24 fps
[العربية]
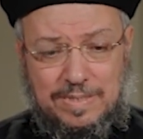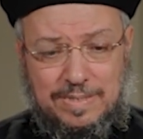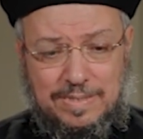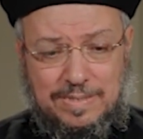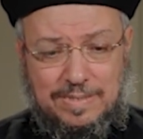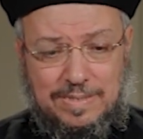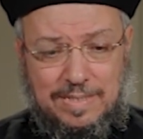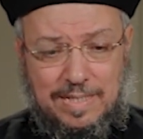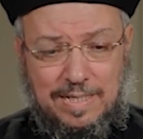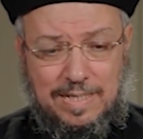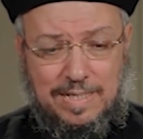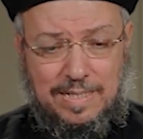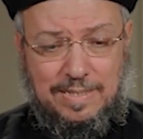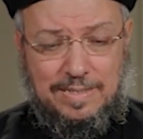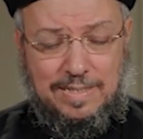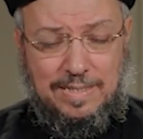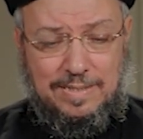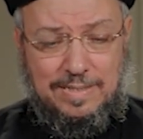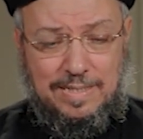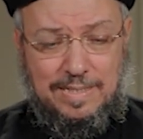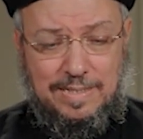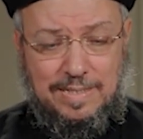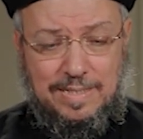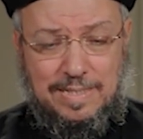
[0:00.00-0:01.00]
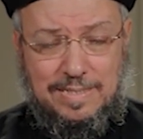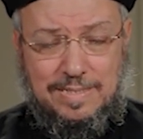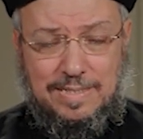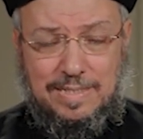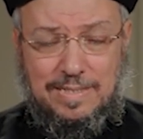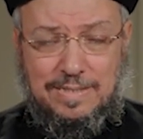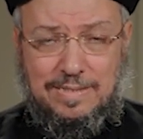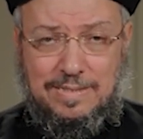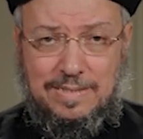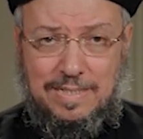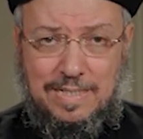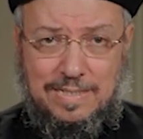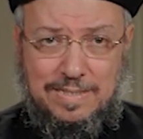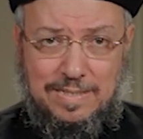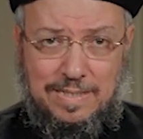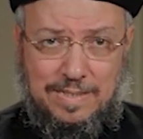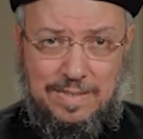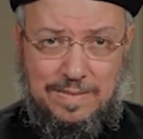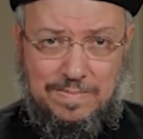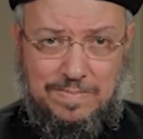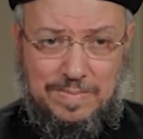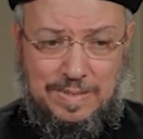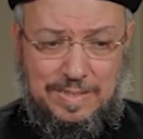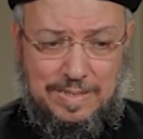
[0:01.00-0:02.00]
الاتحاد أن الجسد
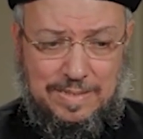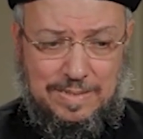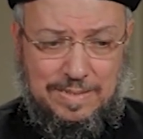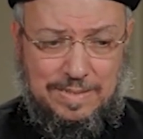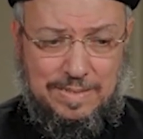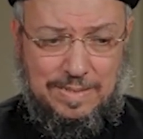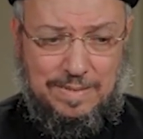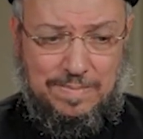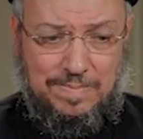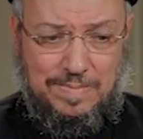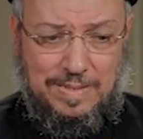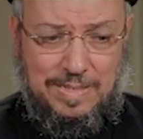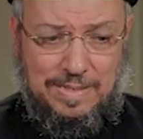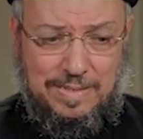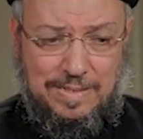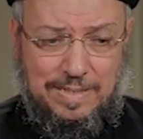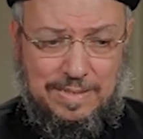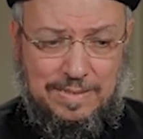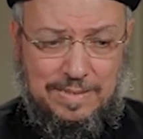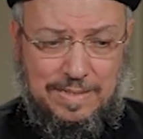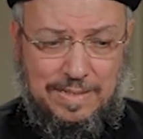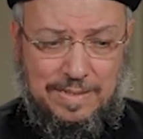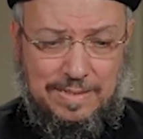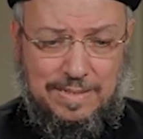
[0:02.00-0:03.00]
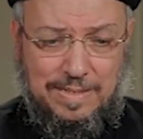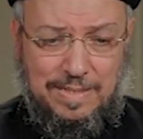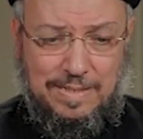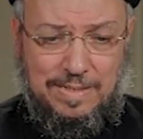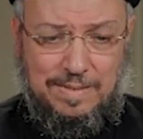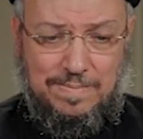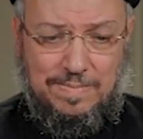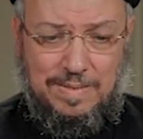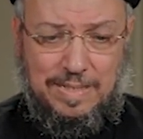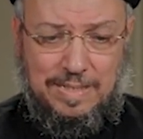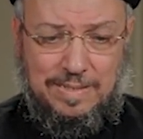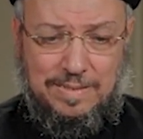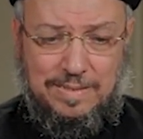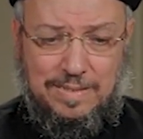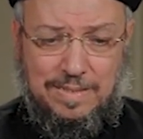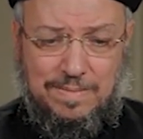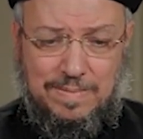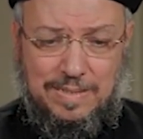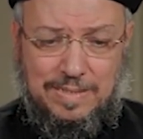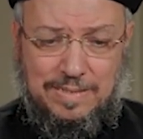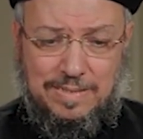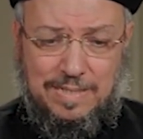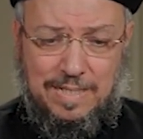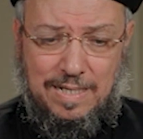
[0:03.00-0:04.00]
نزل من السماء لأن الكلمة
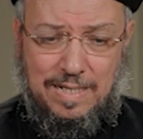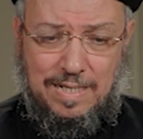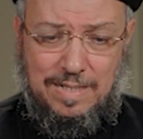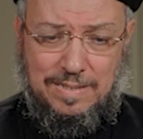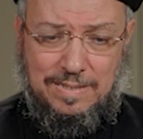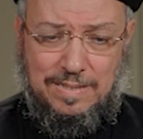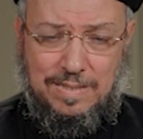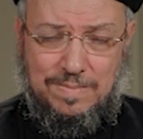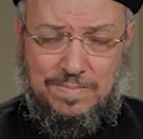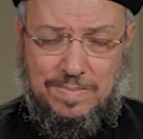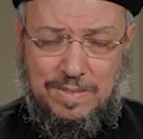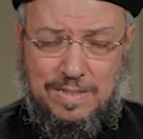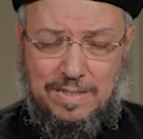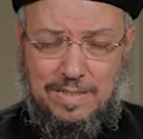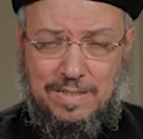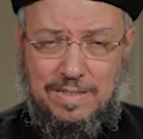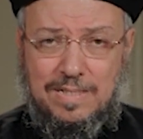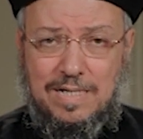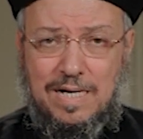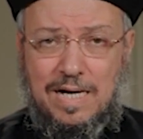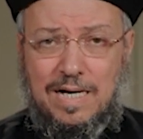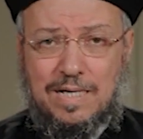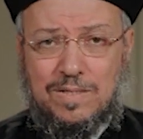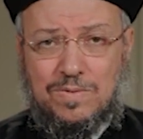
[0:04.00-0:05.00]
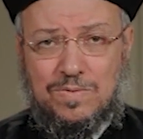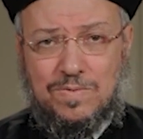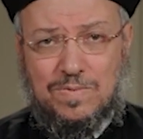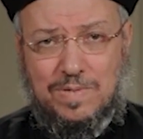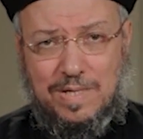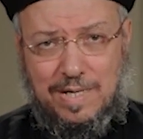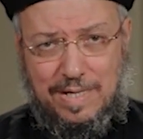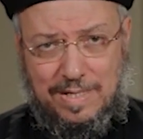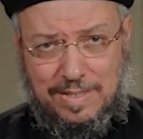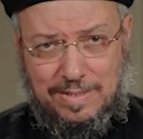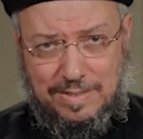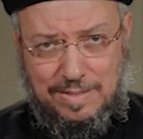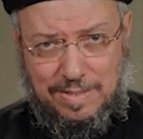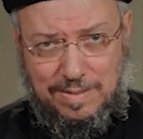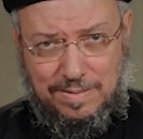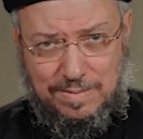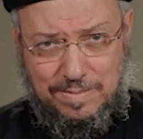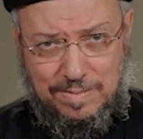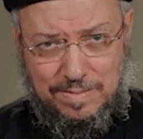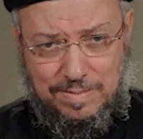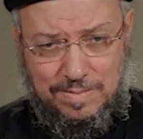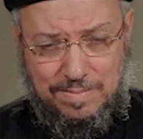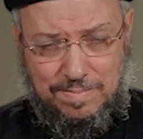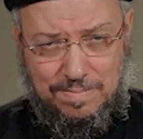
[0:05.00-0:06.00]
عندما اتحد به جعله واحدا
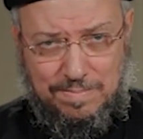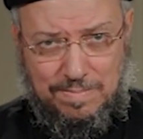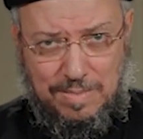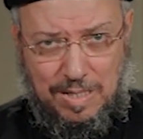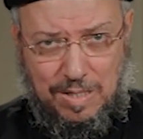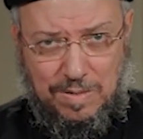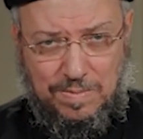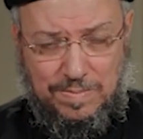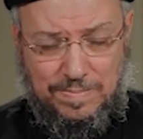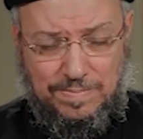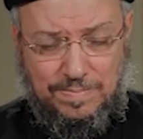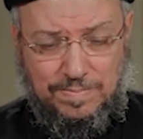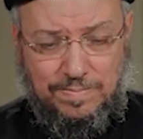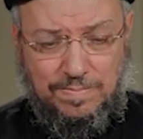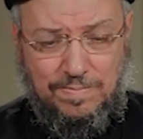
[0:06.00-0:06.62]
معه